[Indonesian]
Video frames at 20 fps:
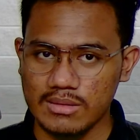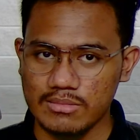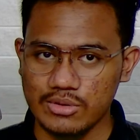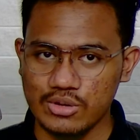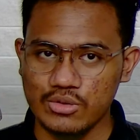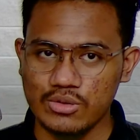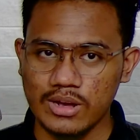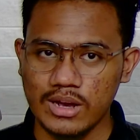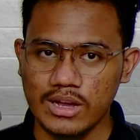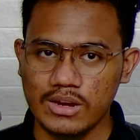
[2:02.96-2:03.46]

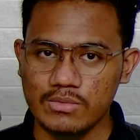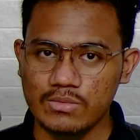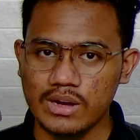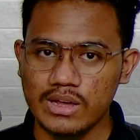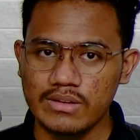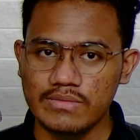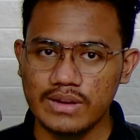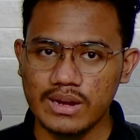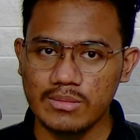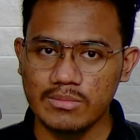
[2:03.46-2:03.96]
menggunakan
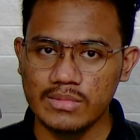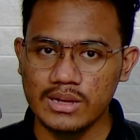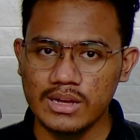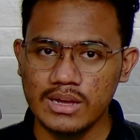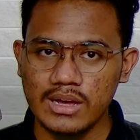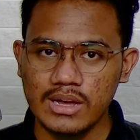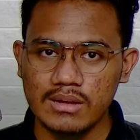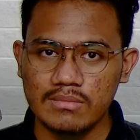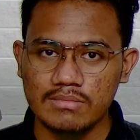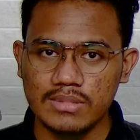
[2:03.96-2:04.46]
wireframe,
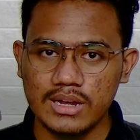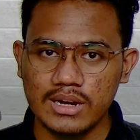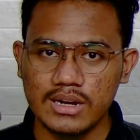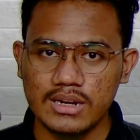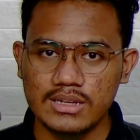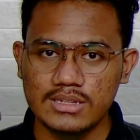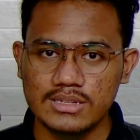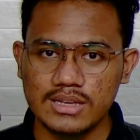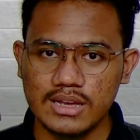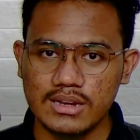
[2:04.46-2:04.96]
para
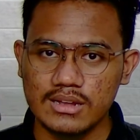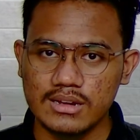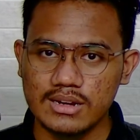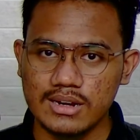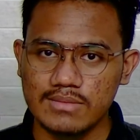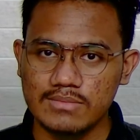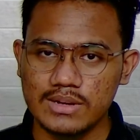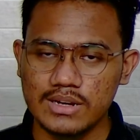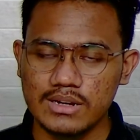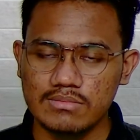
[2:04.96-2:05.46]
desainer
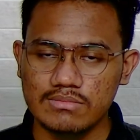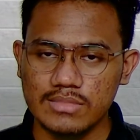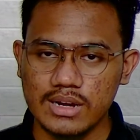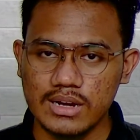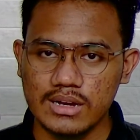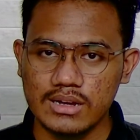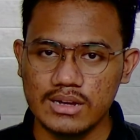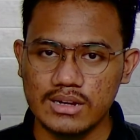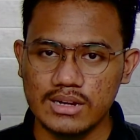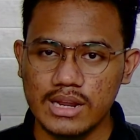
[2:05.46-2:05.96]
dan
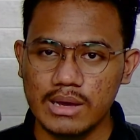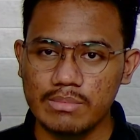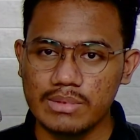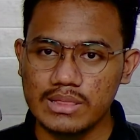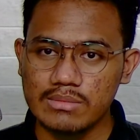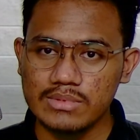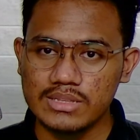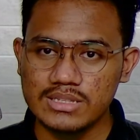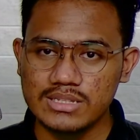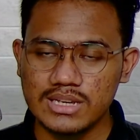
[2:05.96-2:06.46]
pengembang dapat
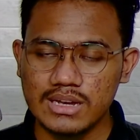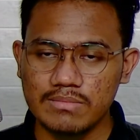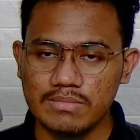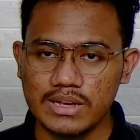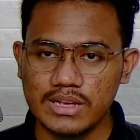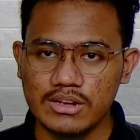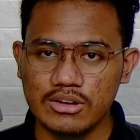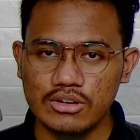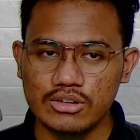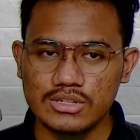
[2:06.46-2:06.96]
mencapai
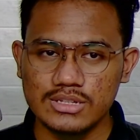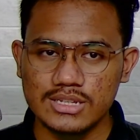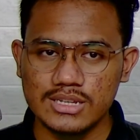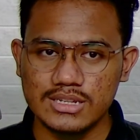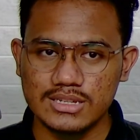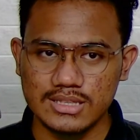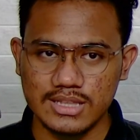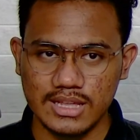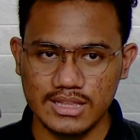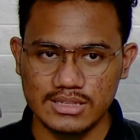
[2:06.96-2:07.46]

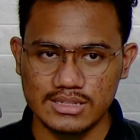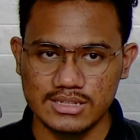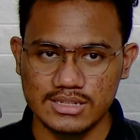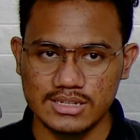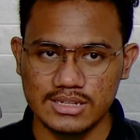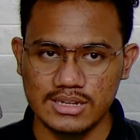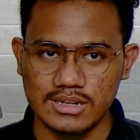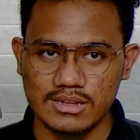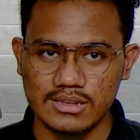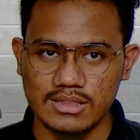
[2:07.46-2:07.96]

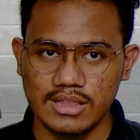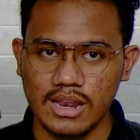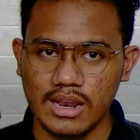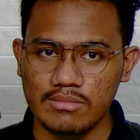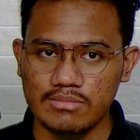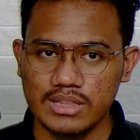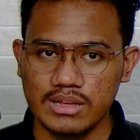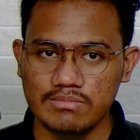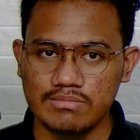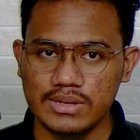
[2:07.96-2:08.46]
konsistensi dalam
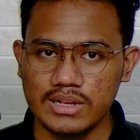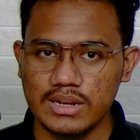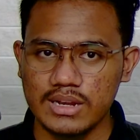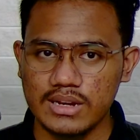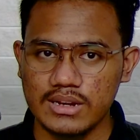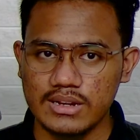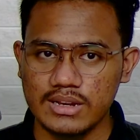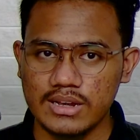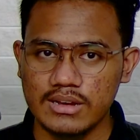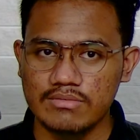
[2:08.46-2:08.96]

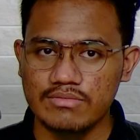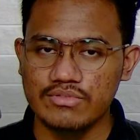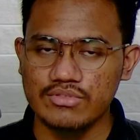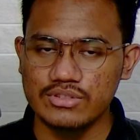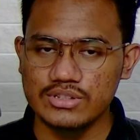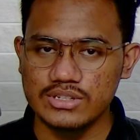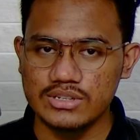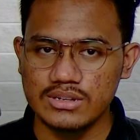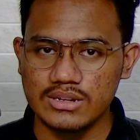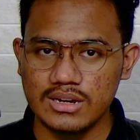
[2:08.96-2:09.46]
tampilan dan
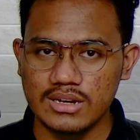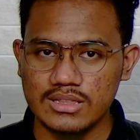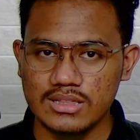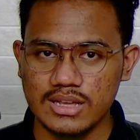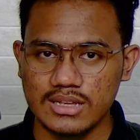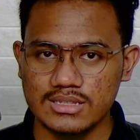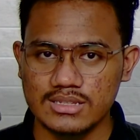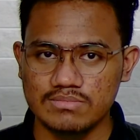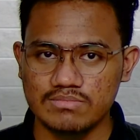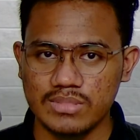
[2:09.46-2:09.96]

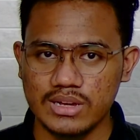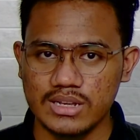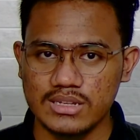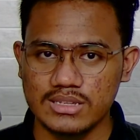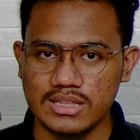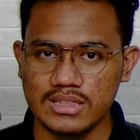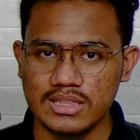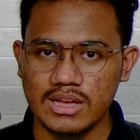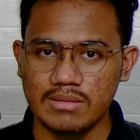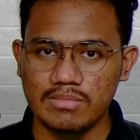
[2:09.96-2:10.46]
fungsionalitas pada
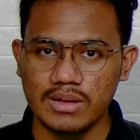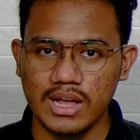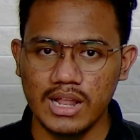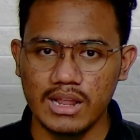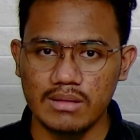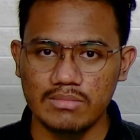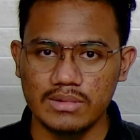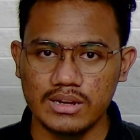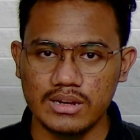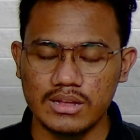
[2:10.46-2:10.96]
setiap
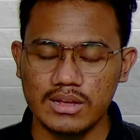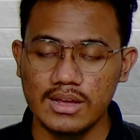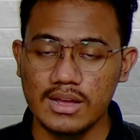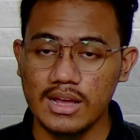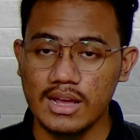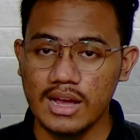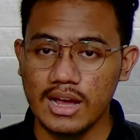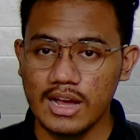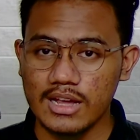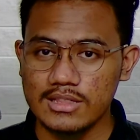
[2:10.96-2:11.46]
halaman
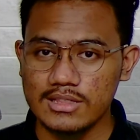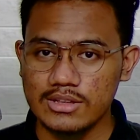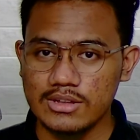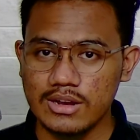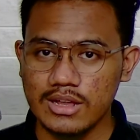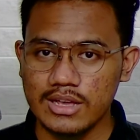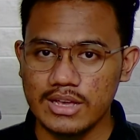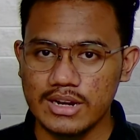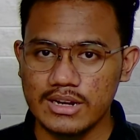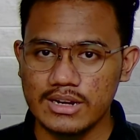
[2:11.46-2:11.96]
atau
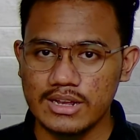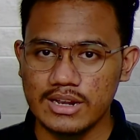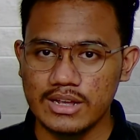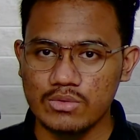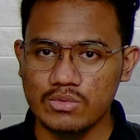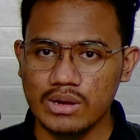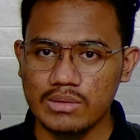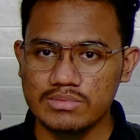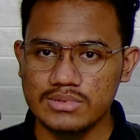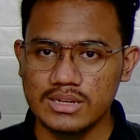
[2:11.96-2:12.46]
layar dari
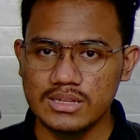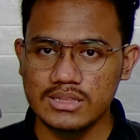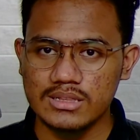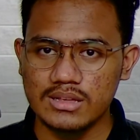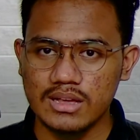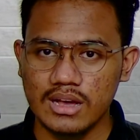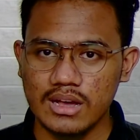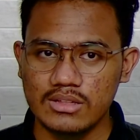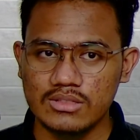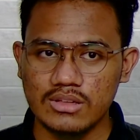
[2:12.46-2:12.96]
website
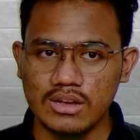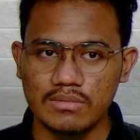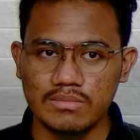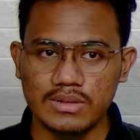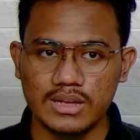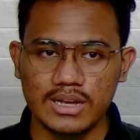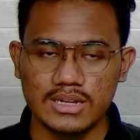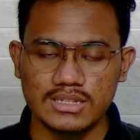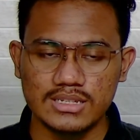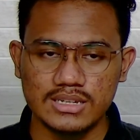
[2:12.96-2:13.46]
atau
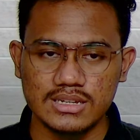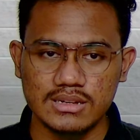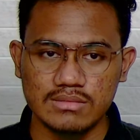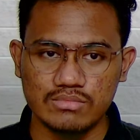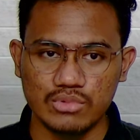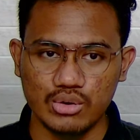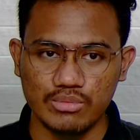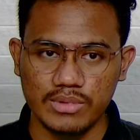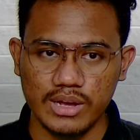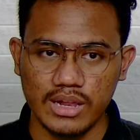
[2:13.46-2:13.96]
aplikasi
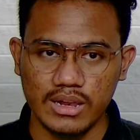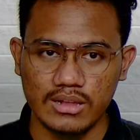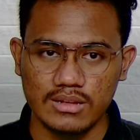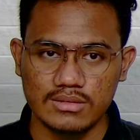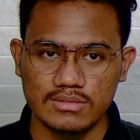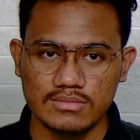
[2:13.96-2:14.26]
mobile.